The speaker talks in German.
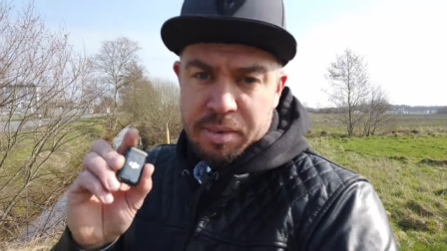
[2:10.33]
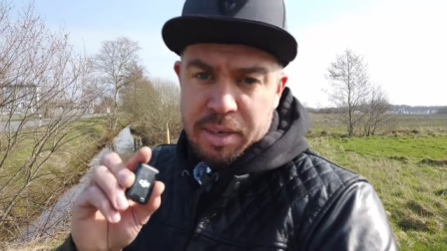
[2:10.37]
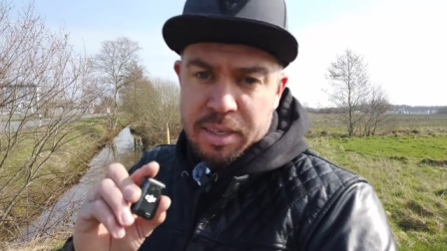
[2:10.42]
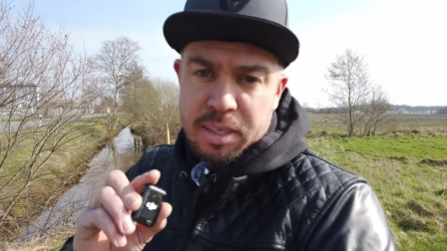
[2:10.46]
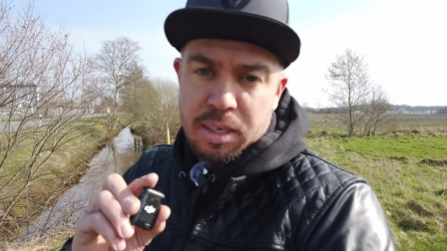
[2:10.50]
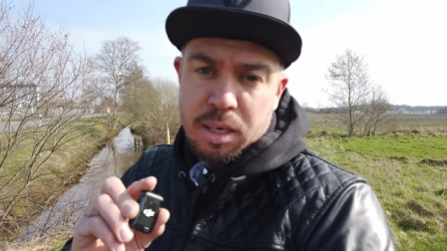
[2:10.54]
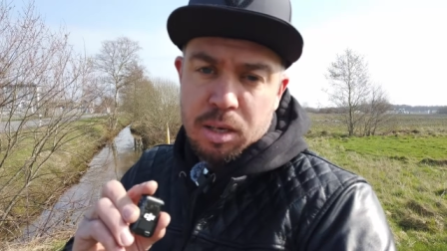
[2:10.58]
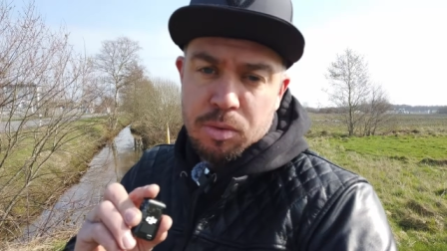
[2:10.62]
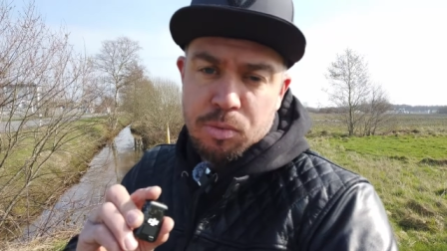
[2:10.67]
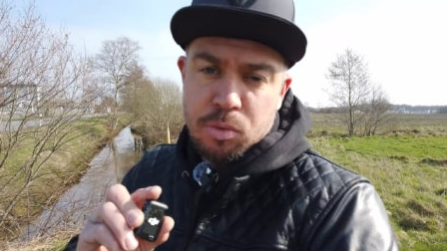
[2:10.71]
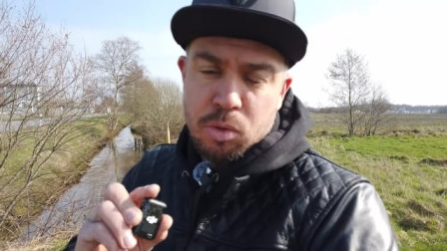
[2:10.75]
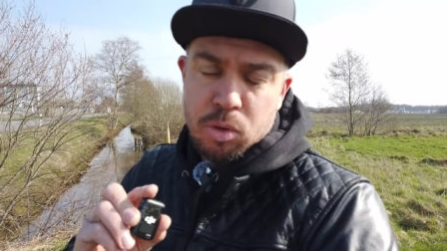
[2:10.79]
Ein
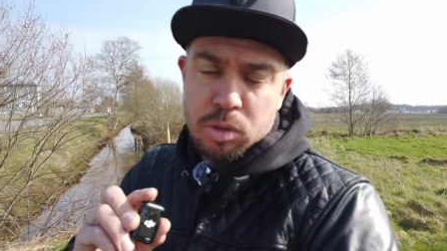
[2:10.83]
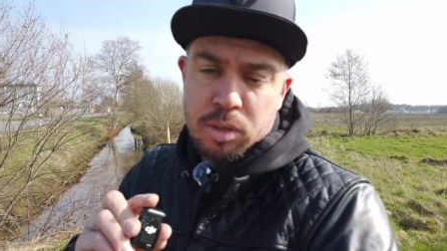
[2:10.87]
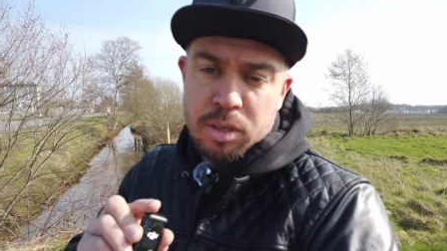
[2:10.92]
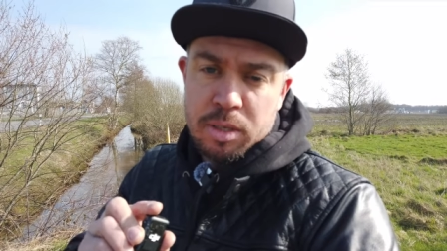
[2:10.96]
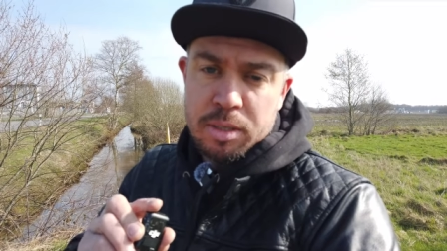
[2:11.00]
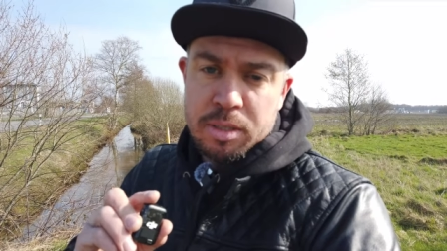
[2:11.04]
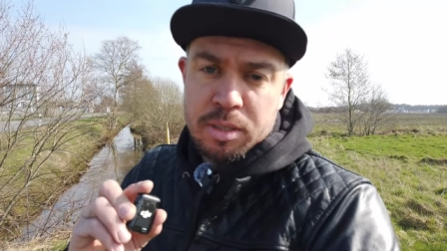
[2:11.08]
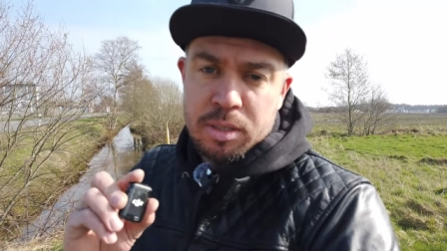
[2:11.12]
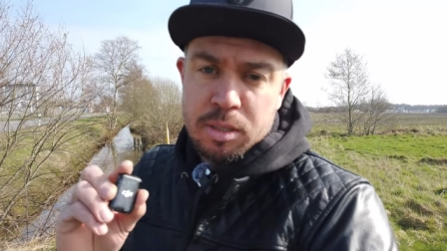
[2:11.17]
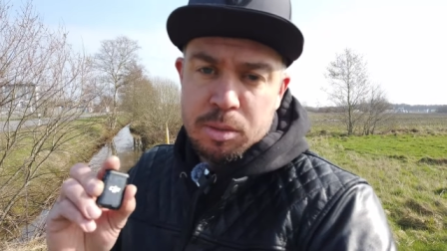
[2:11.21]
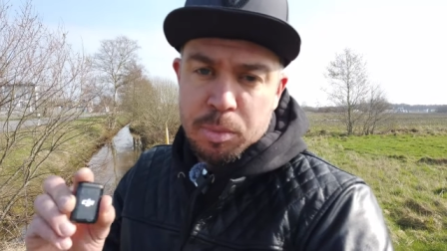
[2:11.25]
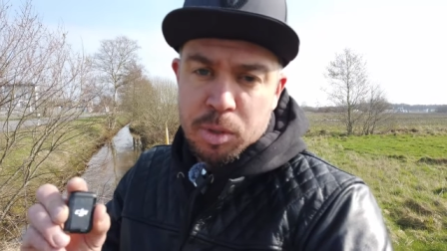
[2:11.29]
weiterer
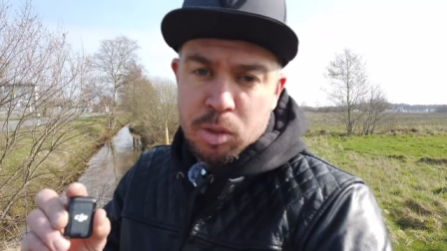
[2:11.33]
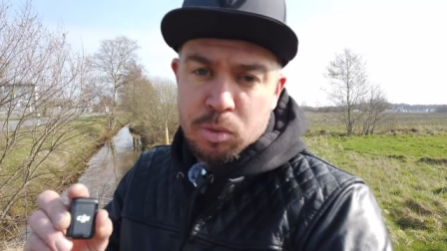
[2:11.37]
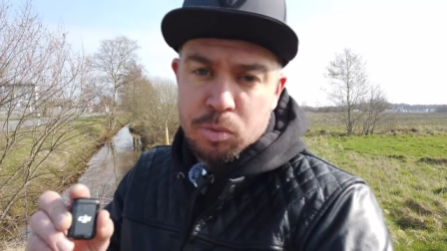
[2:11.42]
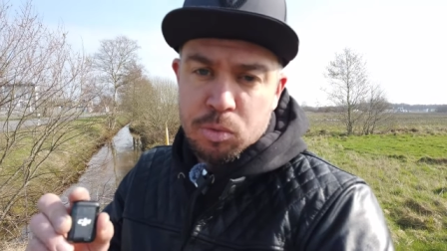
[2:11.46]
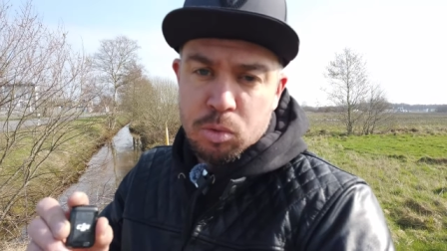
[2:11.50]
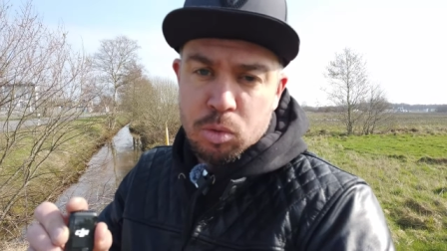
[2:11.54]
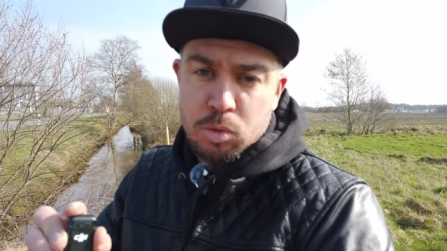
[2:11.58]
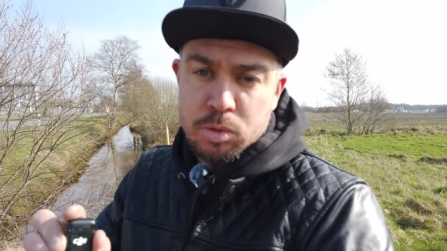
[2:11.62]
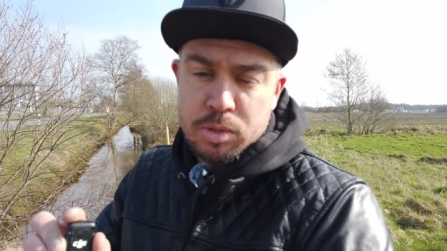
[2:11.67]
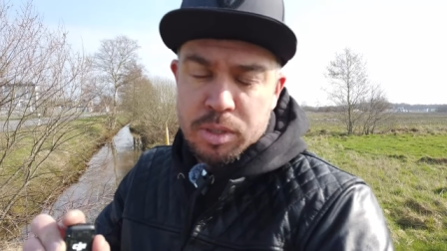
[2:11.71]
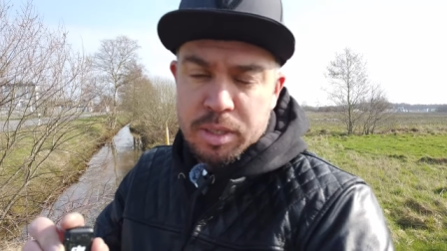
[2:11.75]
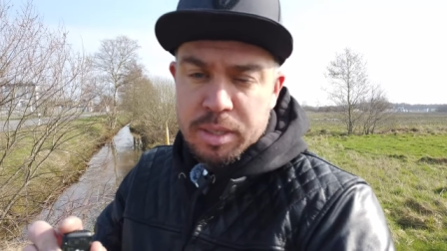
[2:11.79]
Vorteil dieses
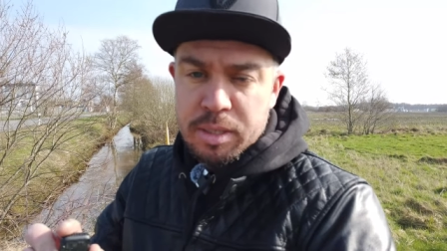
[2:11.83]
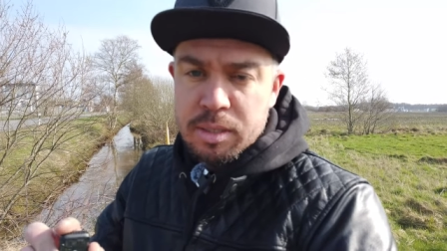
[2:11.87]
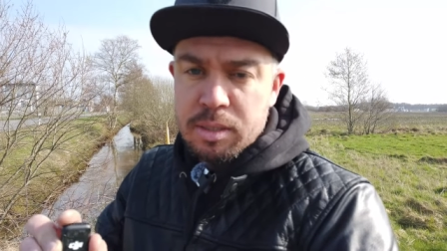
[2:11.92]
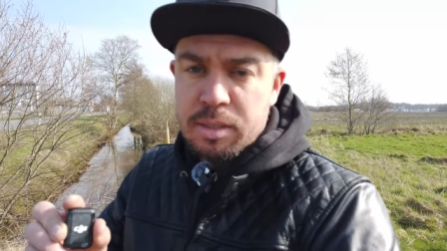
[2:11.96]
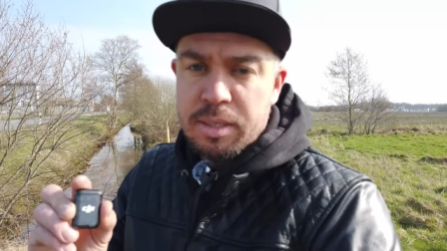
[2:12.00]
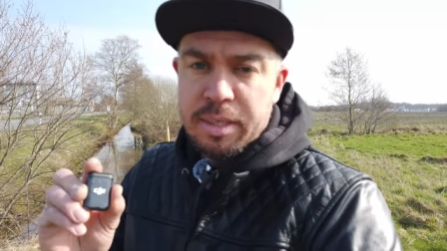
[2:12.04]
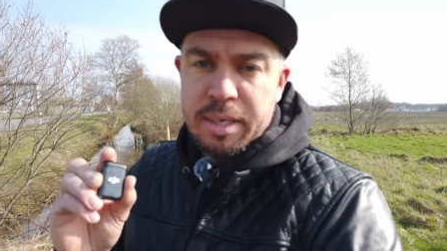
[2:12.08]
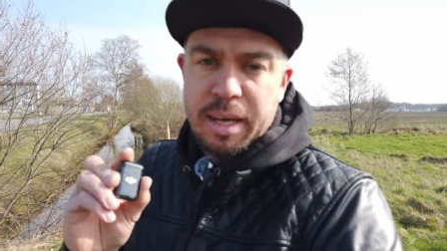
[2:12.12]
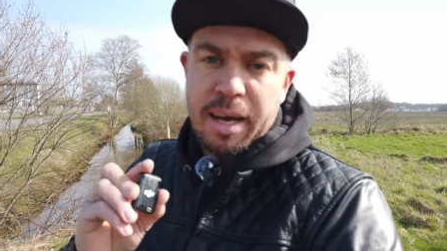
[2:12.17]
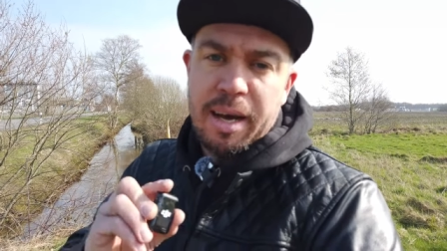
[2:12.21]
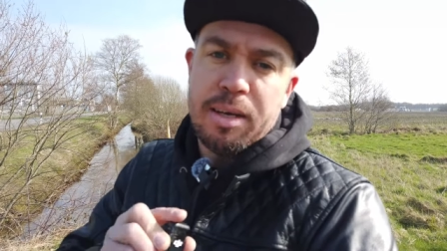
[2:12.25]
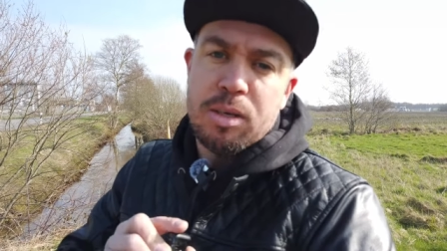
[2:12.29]
Mikrofons
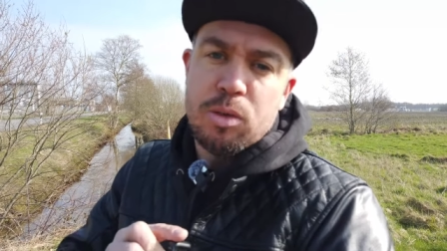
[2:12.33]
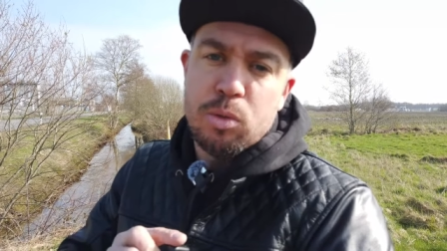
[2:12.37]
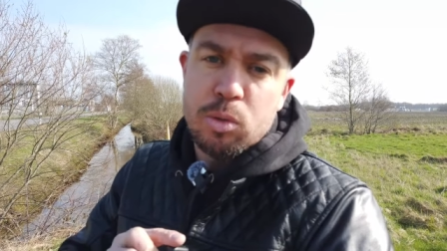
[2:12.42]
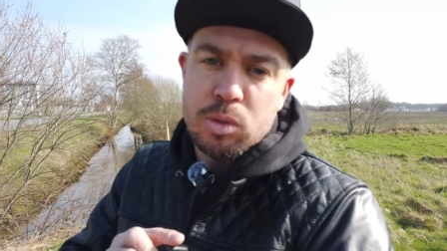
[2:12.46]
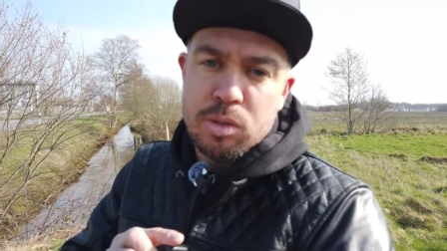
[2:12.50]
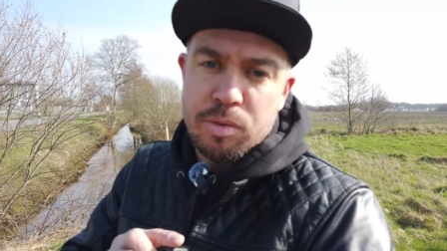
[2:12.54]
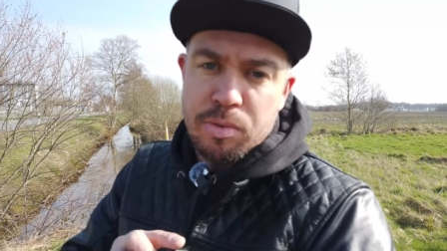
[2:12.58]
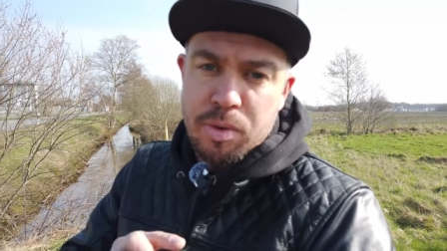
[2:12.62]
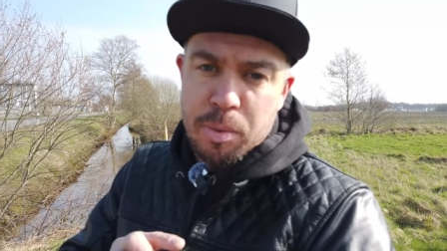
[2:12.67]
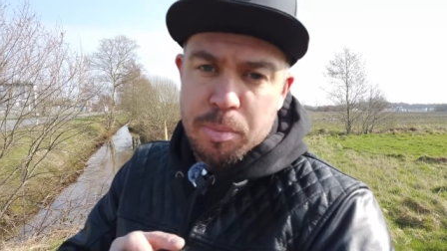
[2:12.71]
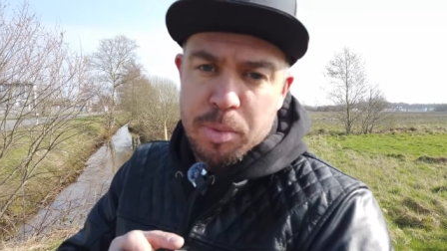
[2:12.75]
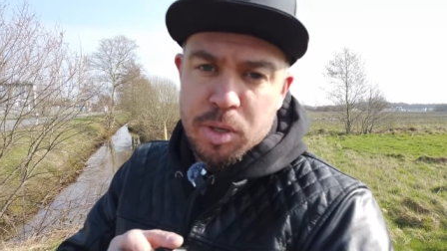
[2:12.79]
ist die
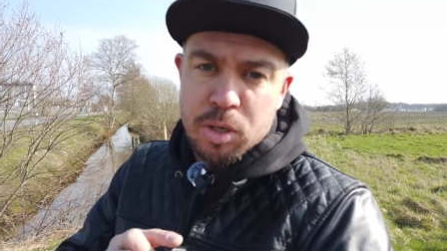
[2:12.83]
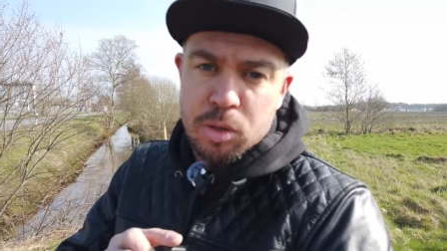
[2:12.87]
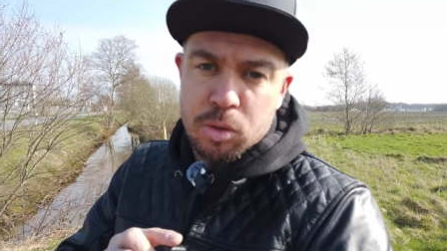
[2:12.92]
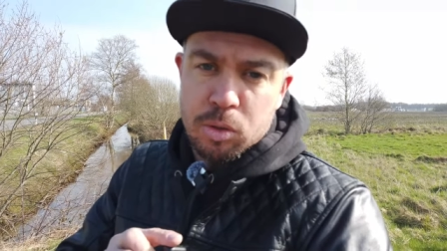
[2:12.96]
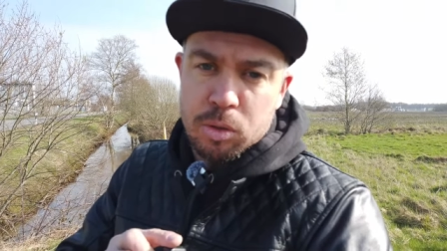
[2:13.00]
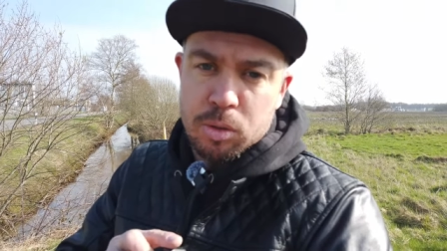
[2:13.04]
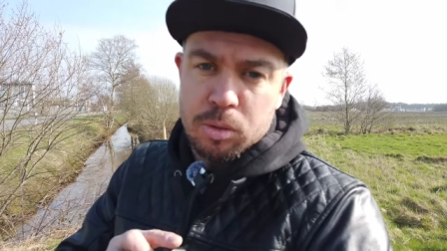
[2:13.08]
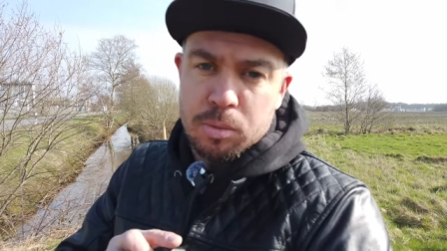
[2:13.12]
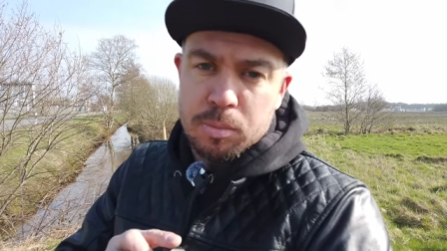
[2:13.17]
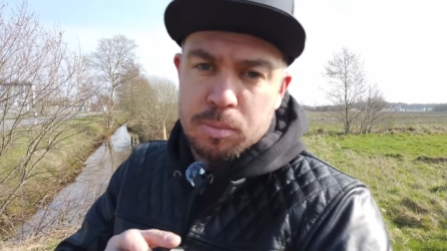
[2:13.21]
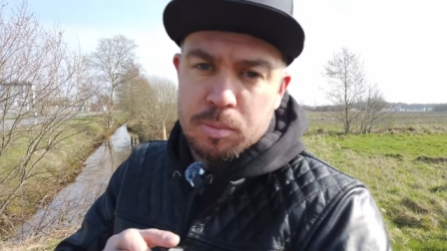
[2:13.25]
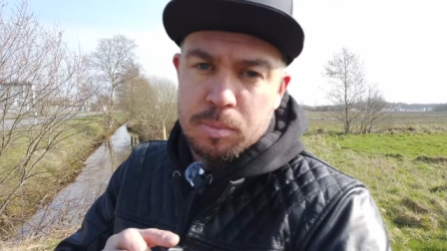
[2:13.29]
drahtlose
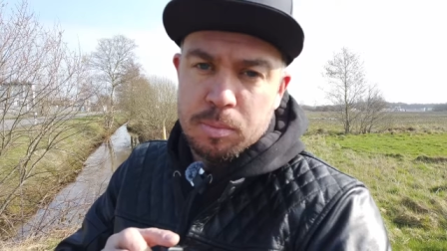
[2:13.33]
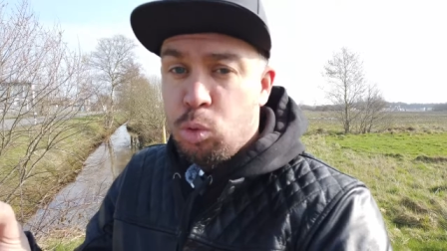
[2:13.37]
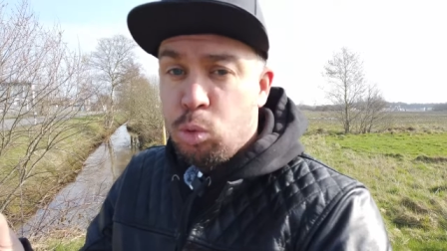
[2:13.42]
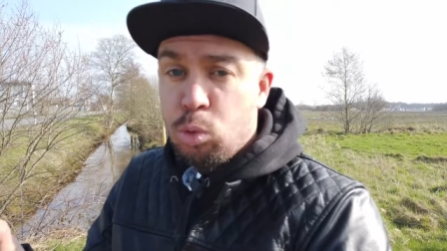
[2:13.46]
Verbindung.